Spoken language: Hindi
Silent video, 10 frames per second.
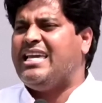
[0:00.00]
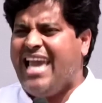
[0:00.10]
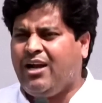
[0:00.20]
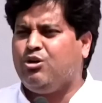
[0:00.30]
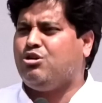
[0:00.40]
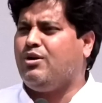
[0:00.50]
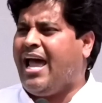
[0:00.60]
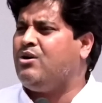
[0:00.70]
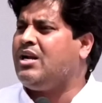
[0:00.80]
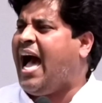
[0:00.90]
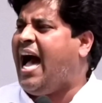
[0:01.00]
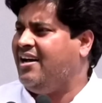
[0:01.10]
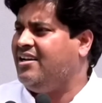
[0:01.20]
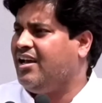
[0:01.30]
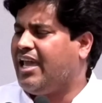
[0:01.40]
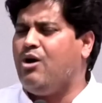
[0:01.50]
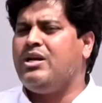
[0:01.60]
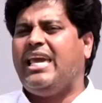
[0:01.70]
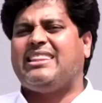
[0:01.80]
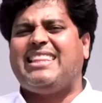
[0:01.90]
यह कसूर है उनका कि
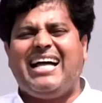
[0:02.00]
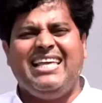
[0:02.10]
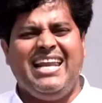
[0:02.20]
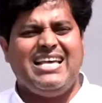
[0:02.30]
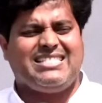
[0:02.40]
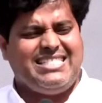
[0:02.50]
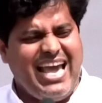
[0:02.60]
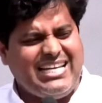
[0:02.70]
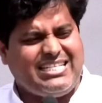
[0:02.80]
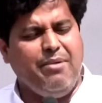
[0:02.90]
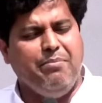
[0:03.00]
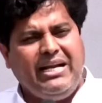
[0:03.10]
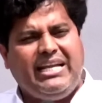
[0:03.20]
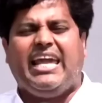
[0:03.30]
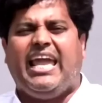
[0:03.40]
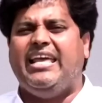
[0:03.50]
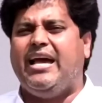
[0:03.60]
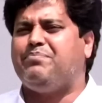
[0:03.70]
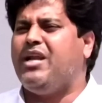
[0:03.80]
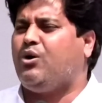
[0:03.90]
उनकी दादी ने इस देश की मिट्टी के लिए
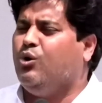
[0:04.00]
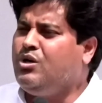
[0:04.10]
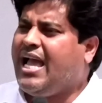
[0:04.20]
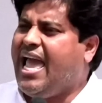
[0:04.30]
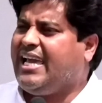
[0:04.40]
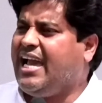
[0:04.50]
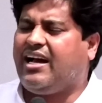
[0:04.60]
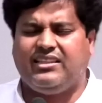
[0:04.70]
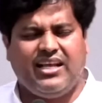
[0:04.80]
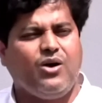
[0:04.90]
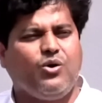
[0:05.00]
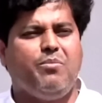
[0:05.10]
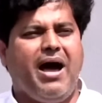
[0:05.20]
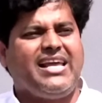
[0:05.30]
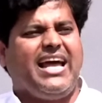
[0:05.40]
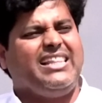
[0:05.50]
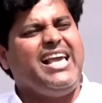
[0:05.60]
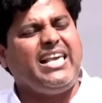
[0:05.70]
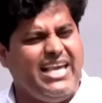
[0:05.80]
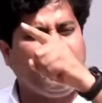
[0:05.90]
अपने खून का एक एक कतरा कुर्बान कर
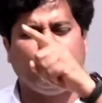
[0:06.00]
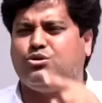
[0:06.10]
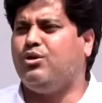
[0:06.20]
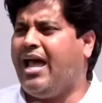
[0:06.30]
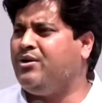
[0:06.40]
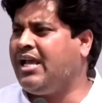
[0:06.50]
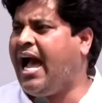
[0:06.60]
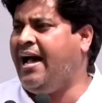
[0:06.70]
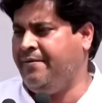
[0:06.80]
दिया यह कसूर है उनका